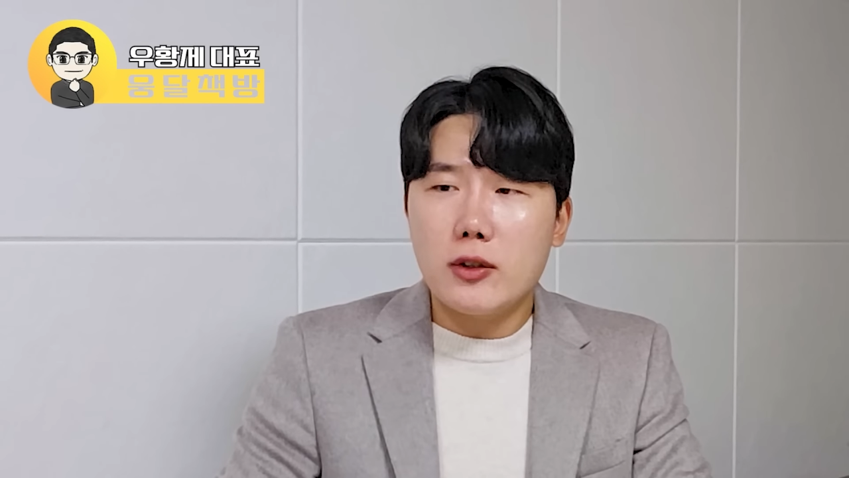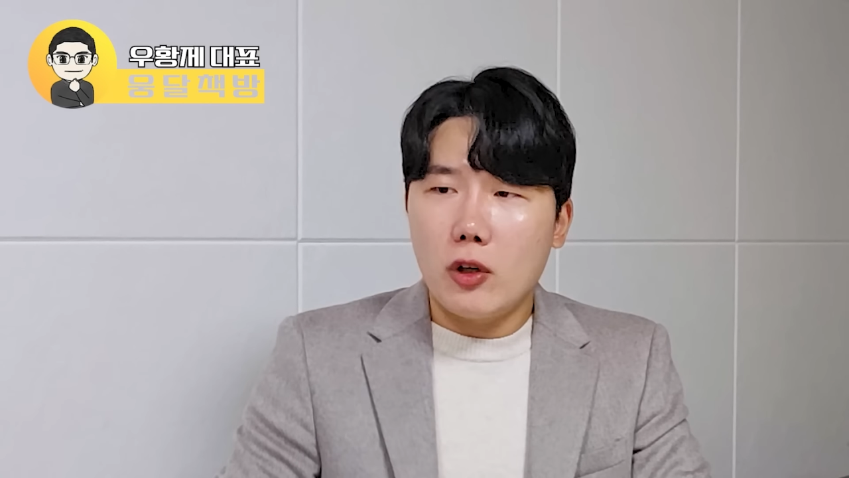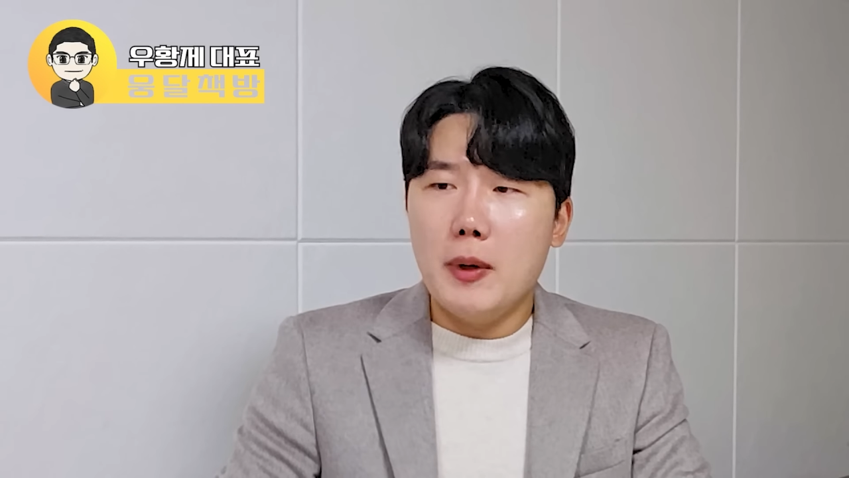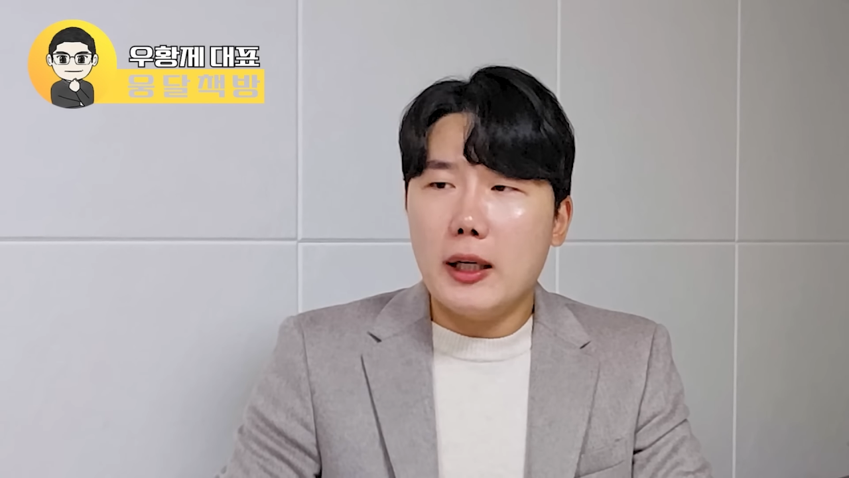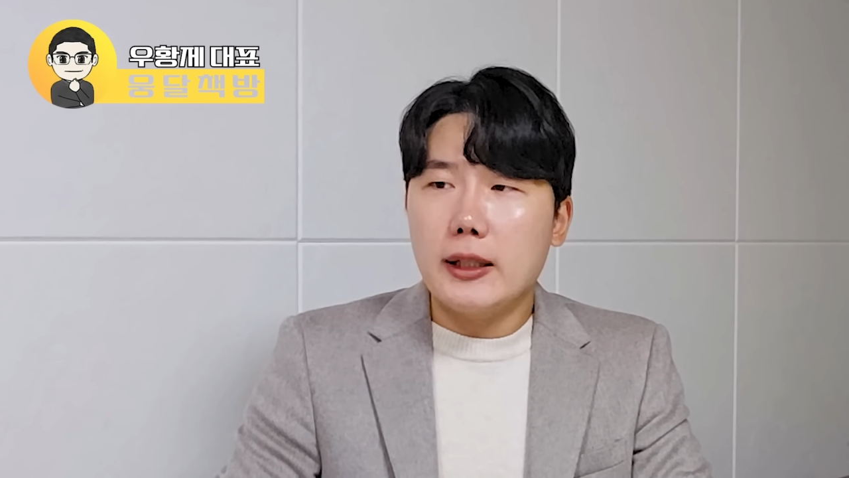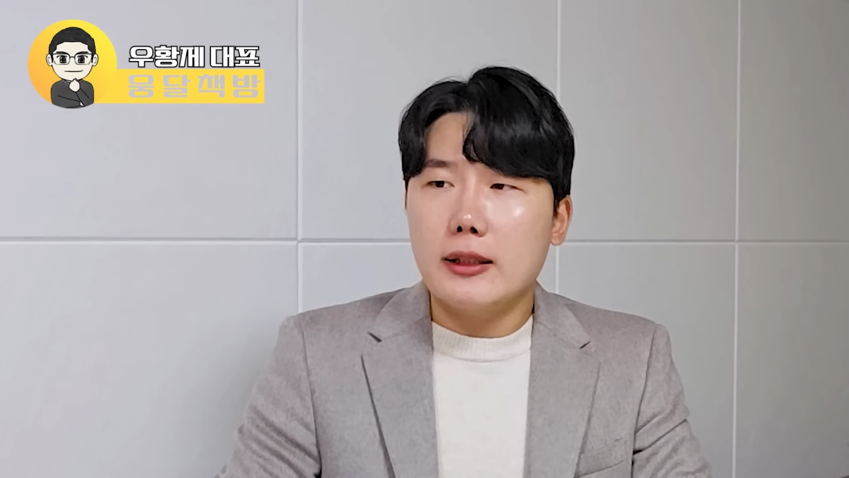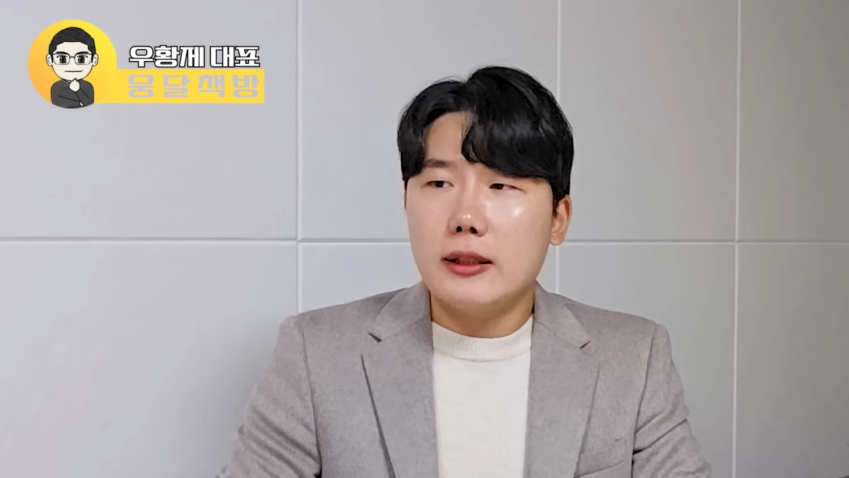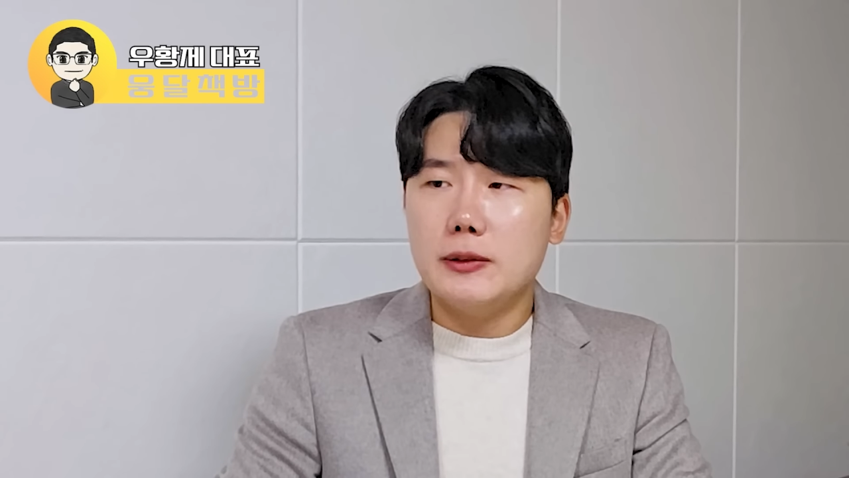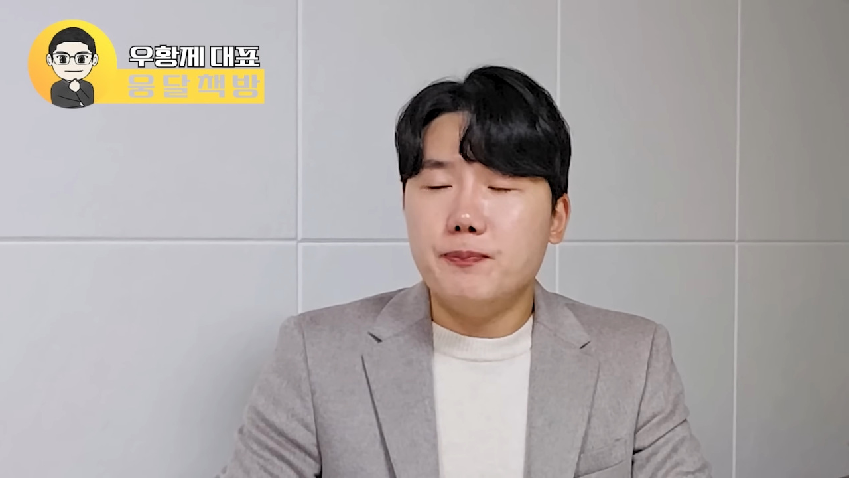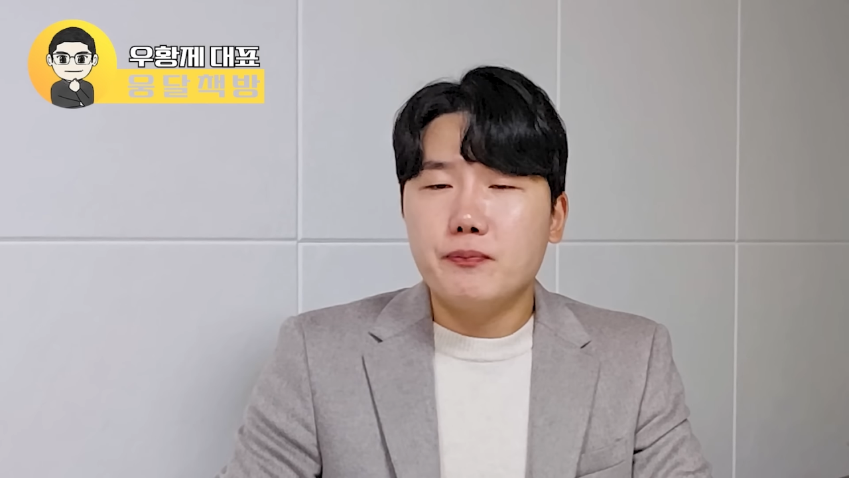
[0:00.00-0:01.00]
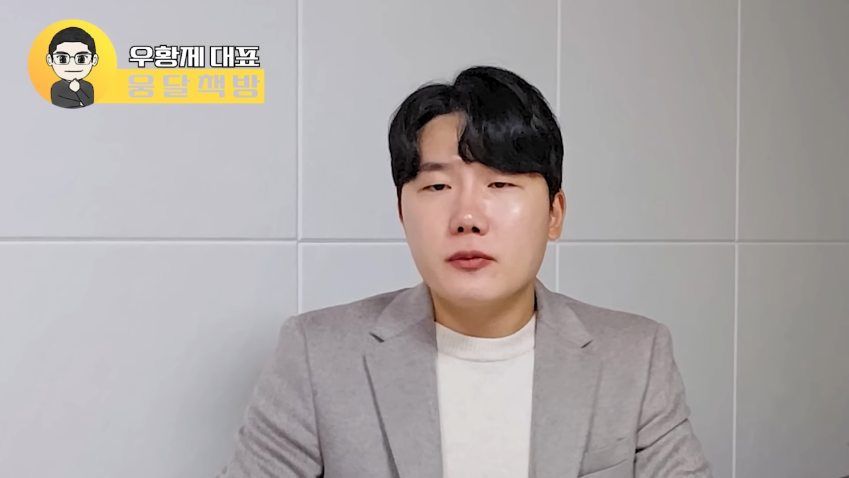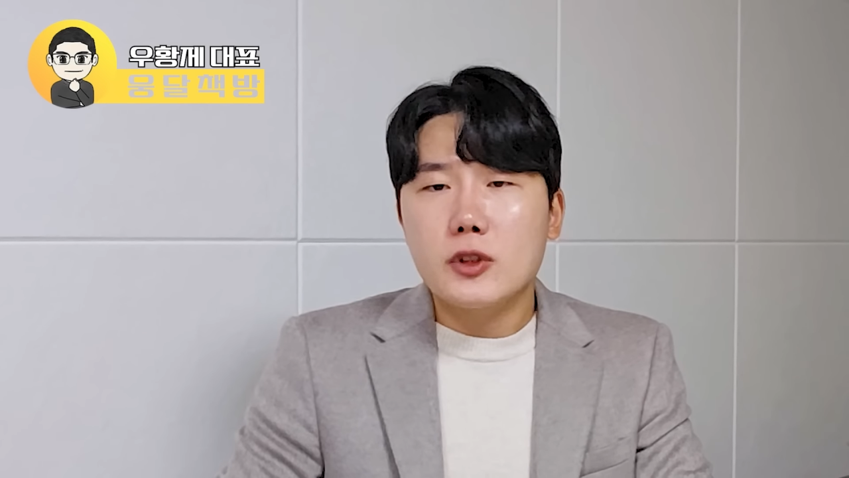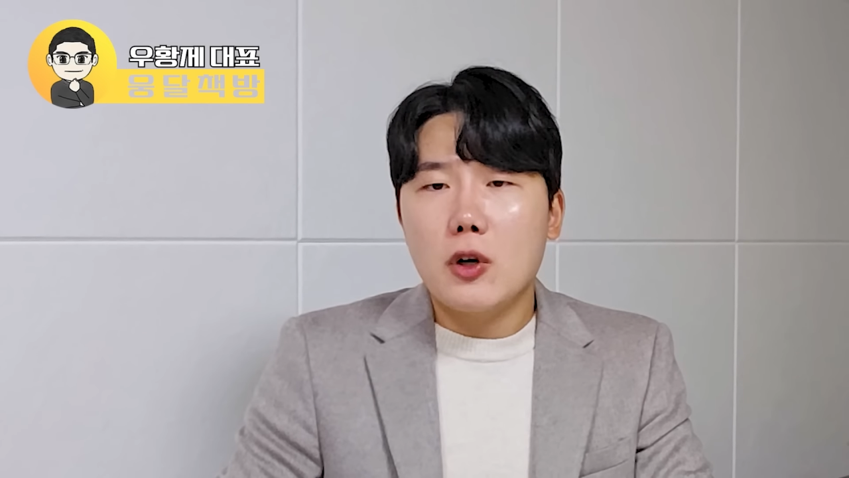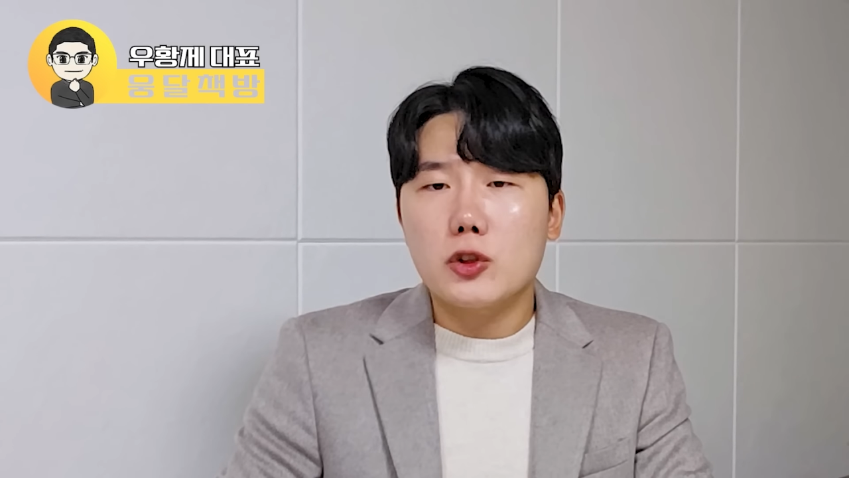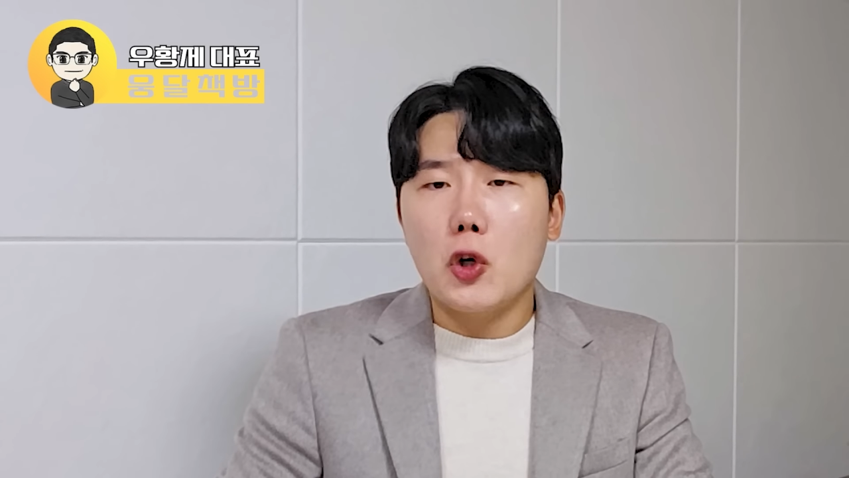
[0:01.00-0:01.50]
얼마가 됐든 어,